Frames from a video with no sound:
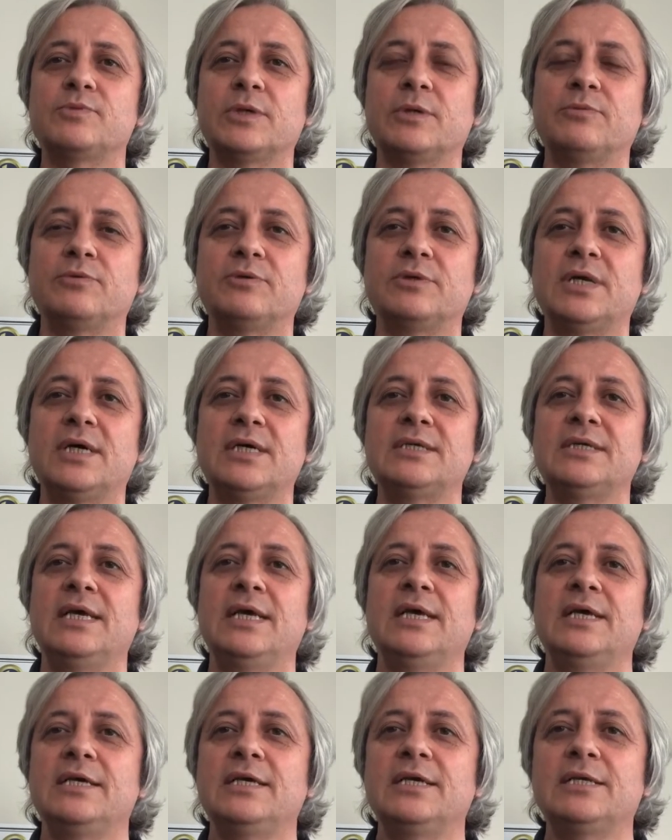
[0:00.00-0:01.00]
sabunlar
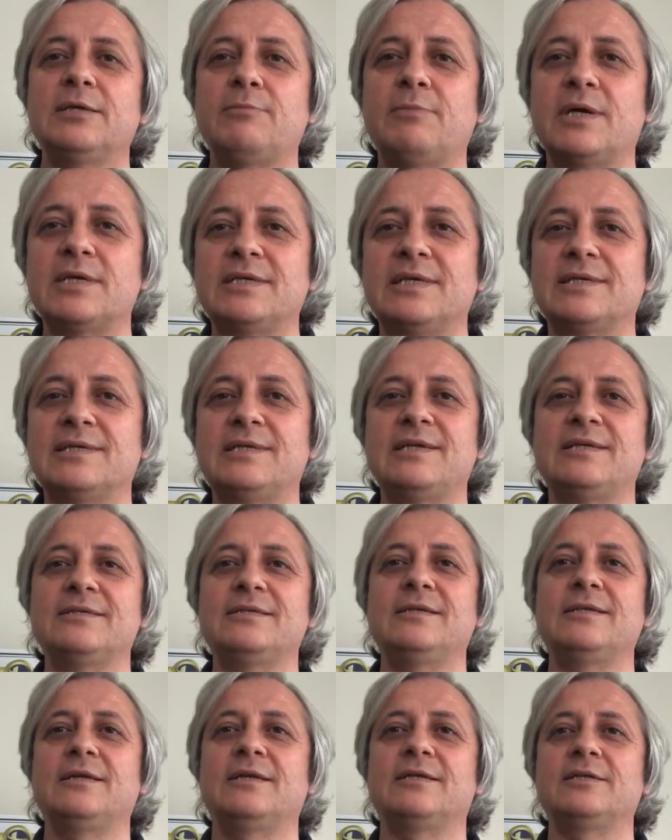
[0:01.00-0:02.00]
ya da
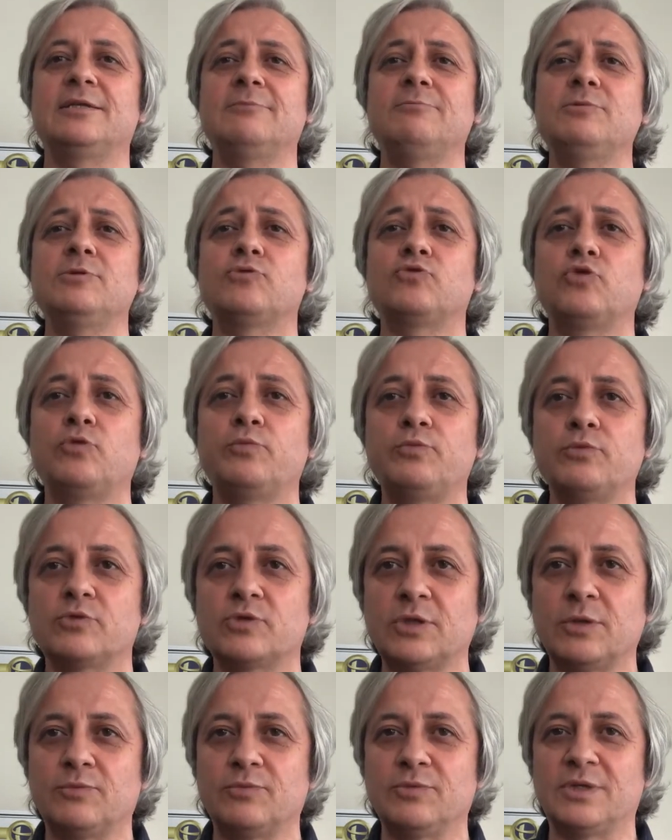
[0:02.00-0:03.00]
marketlerden aldığımız köpük
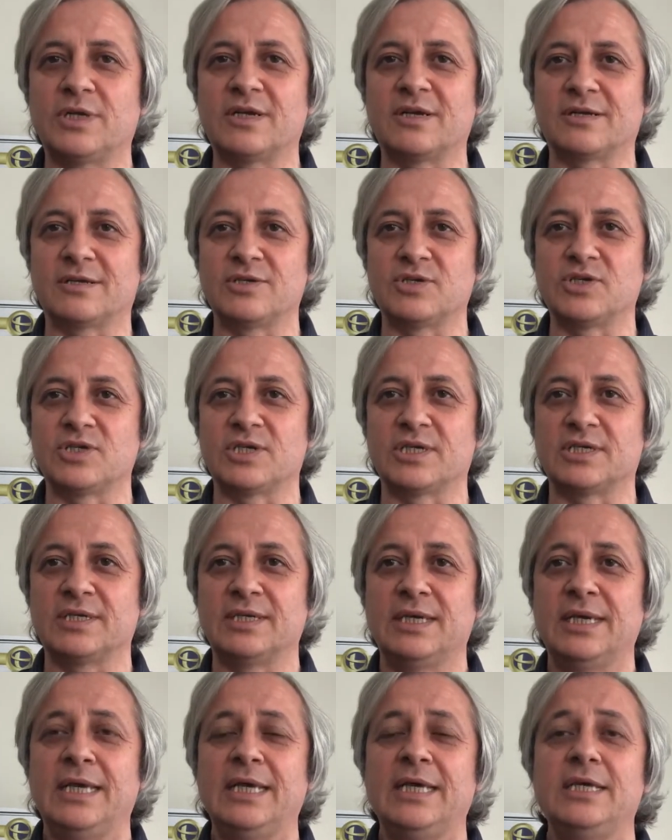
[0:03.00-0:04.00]
sabunlar arkadaşlar.
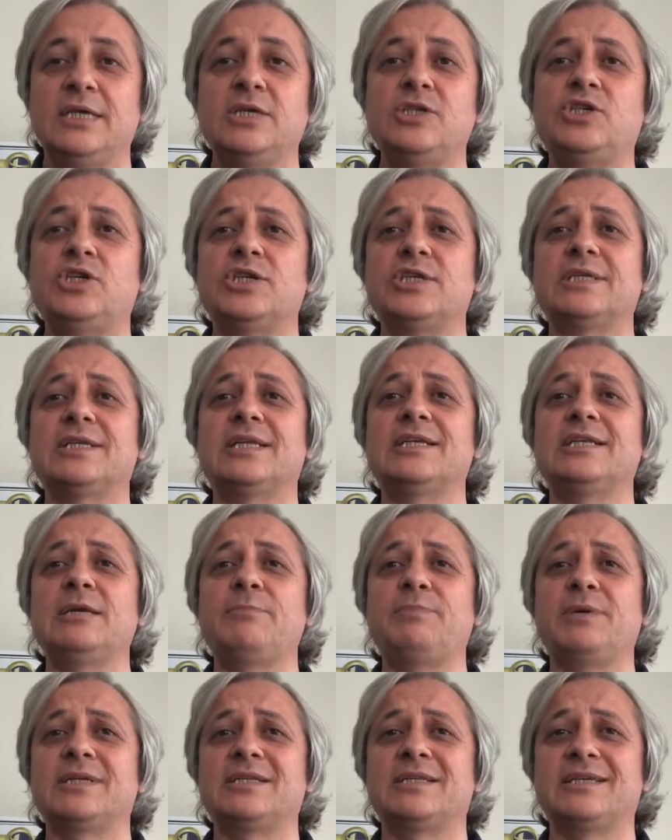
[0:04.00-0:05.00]

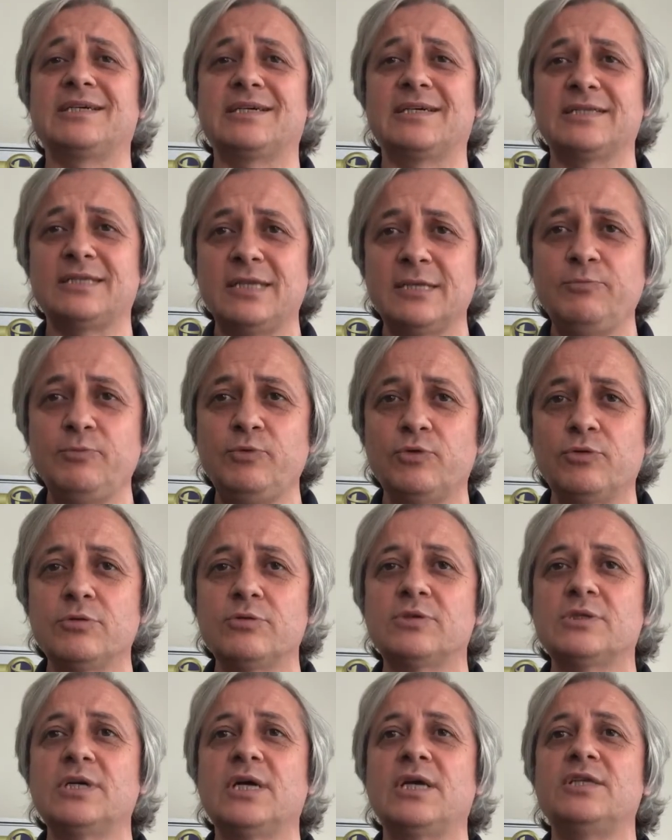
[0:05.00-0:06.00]
İçeriklerine pek dikkat
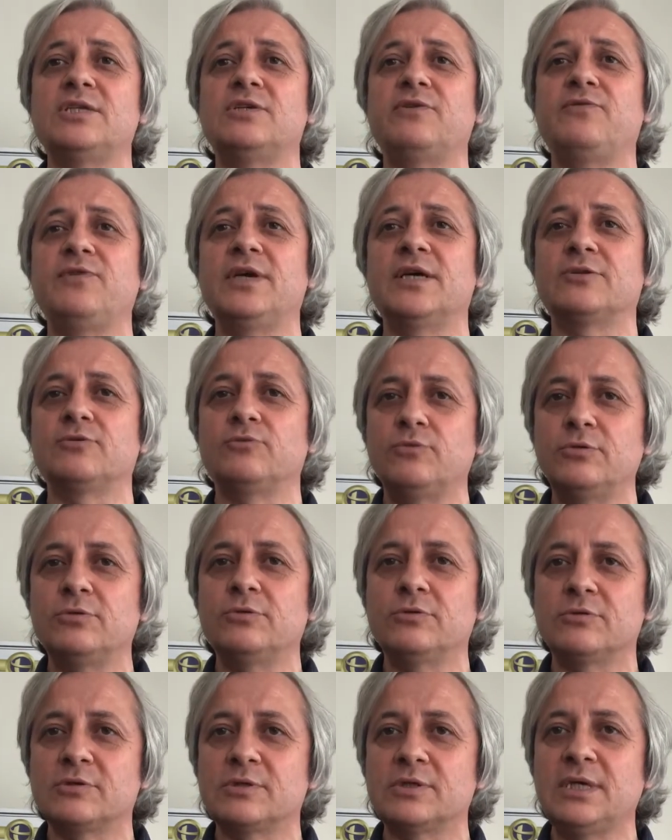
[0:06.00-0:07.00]
etmiyoruz. Sadece fiyatı
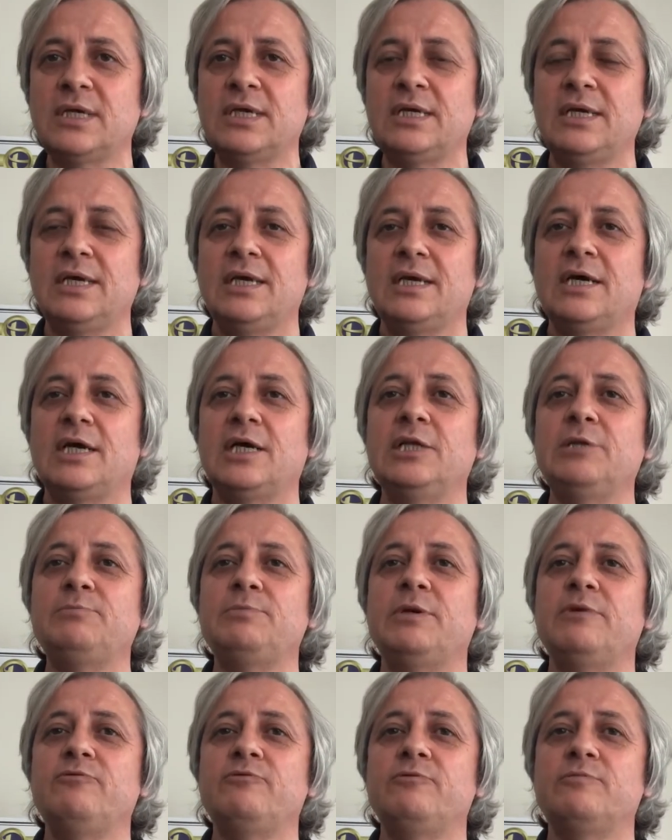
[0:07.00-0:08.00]
uygunsa
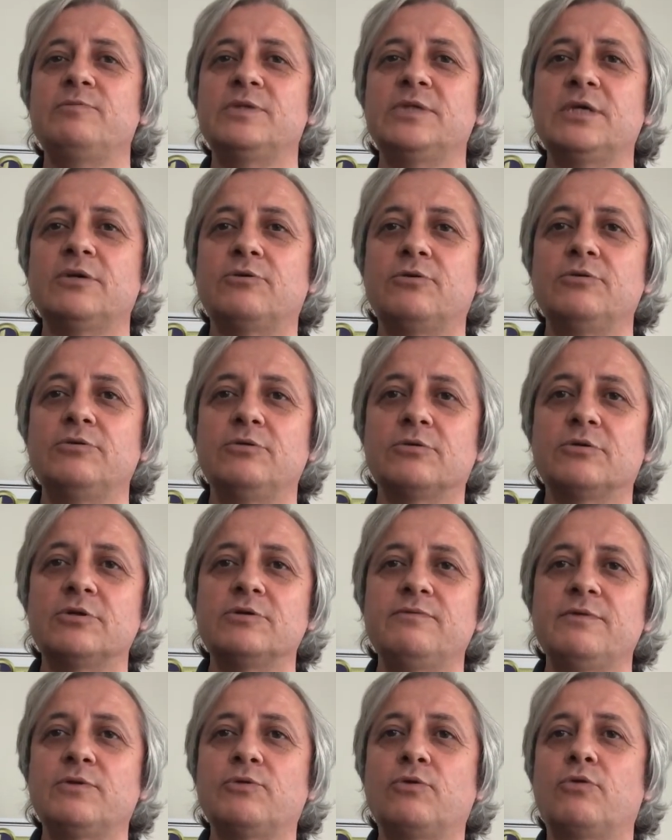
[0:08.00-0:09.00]
alıp evimize
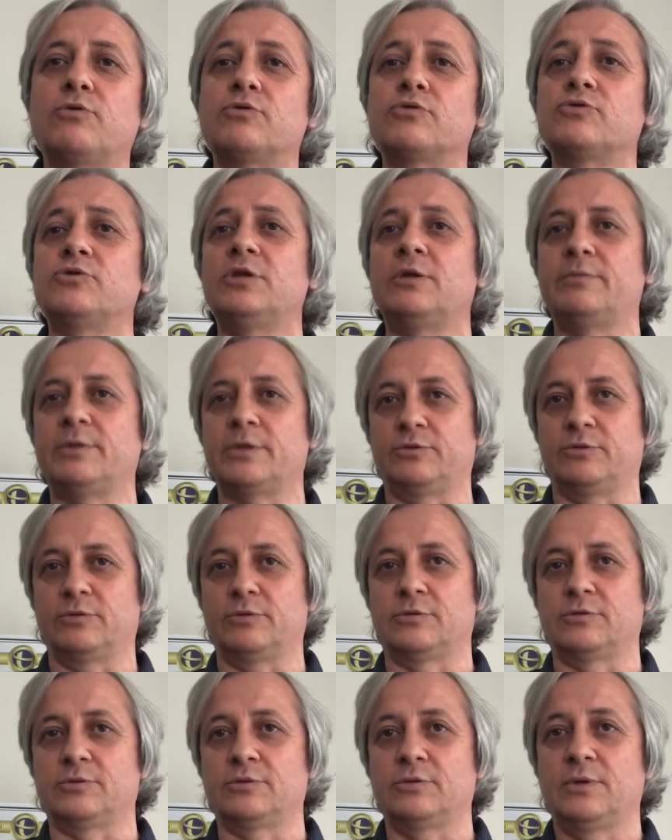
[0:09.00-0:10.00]
koyuyoruz ve kokusuna
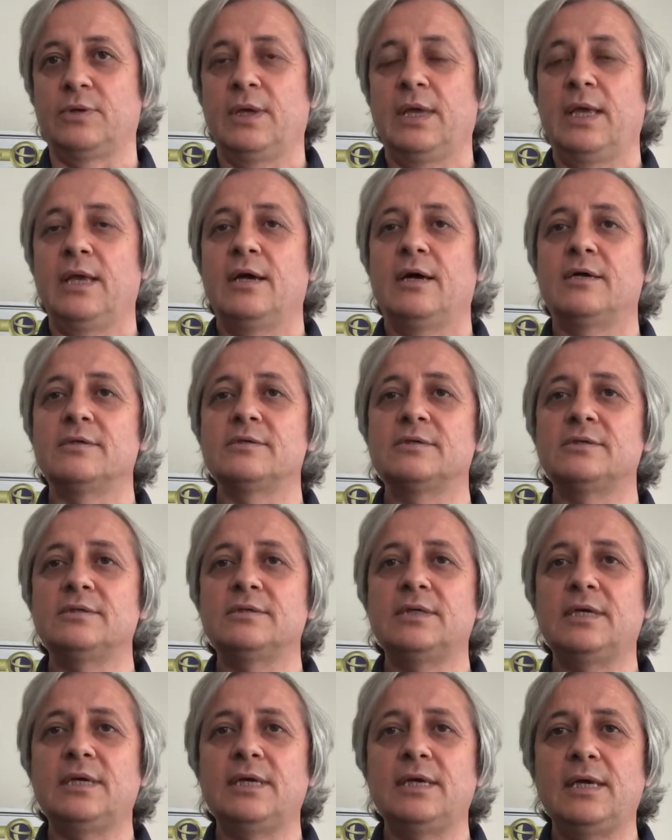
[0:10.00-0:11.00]
bakıyoruz.
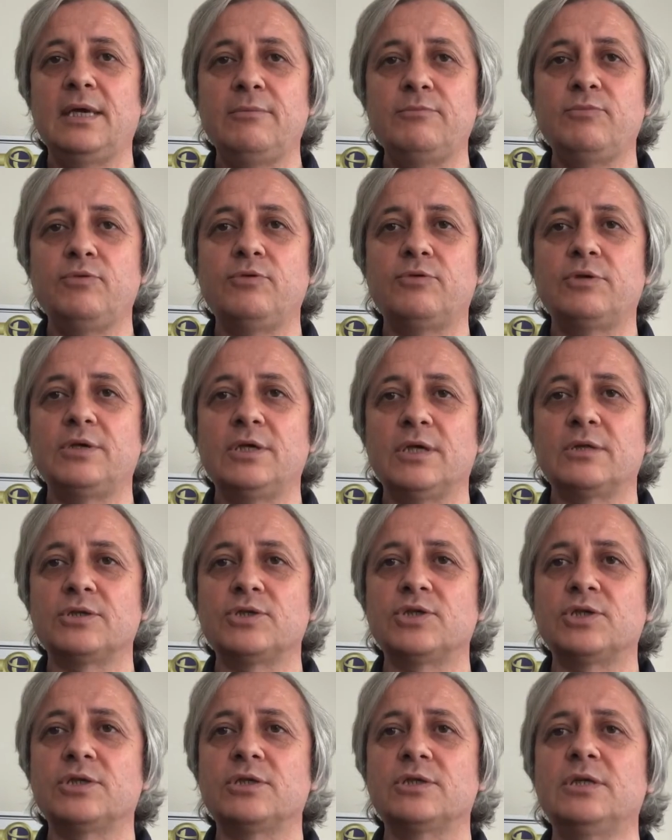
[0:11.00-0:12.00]
Aslında en büyük
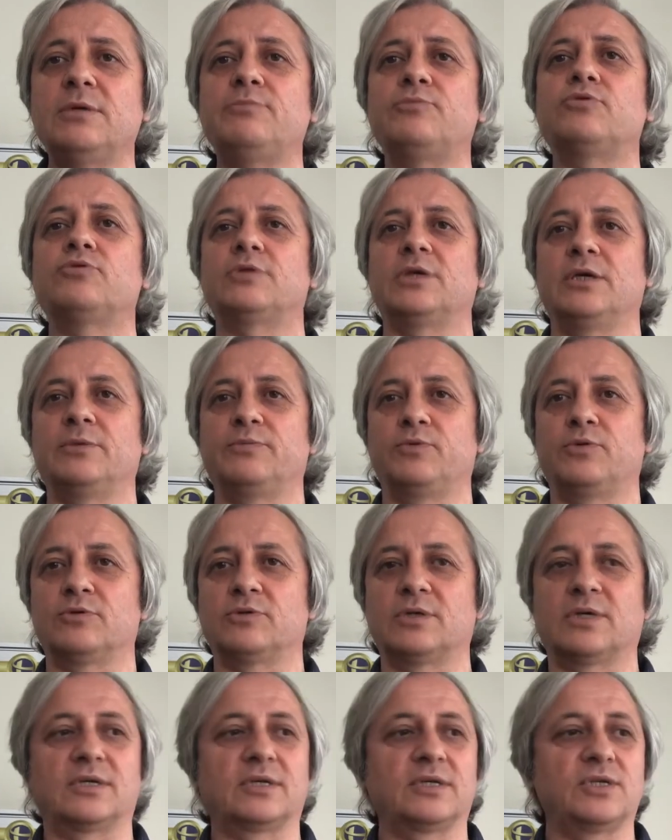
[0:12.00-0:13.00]
yanlışlığı da burada
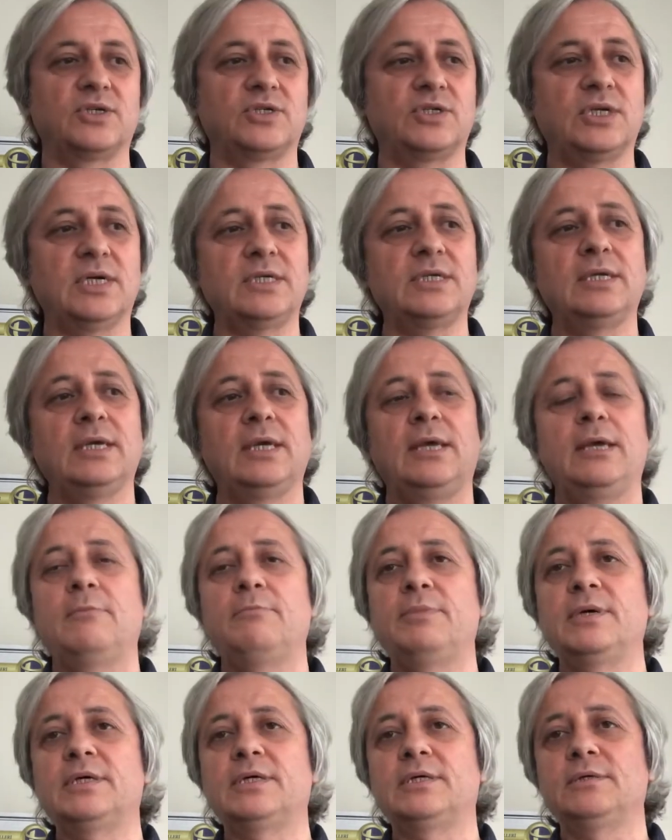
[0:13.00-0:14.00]
yapıyoruz arkadaşlar.
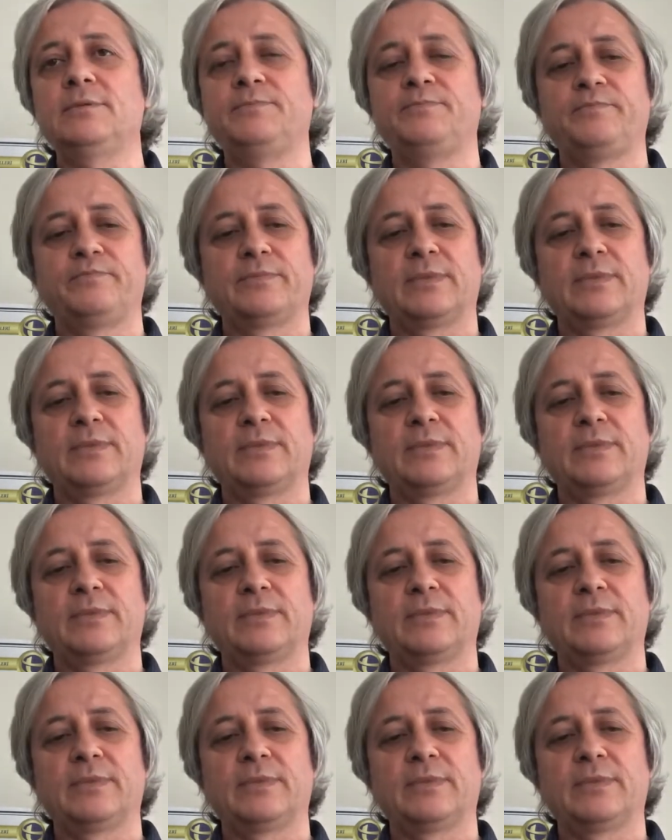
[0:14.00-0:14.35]
Bakın